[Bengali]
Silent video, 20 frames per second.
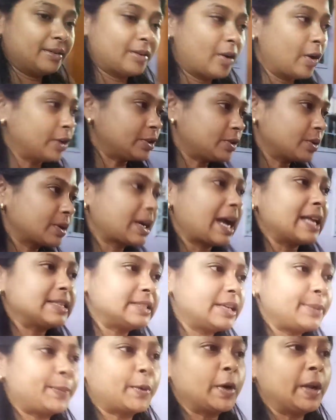হয়তো
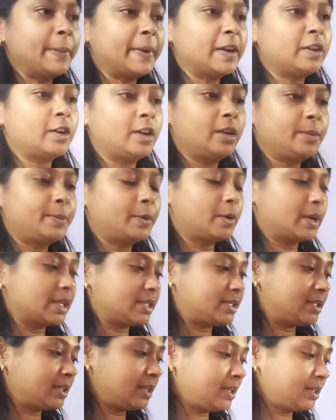কাজের পরিমাণ অল্প
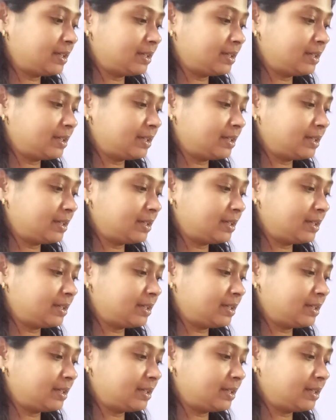আছে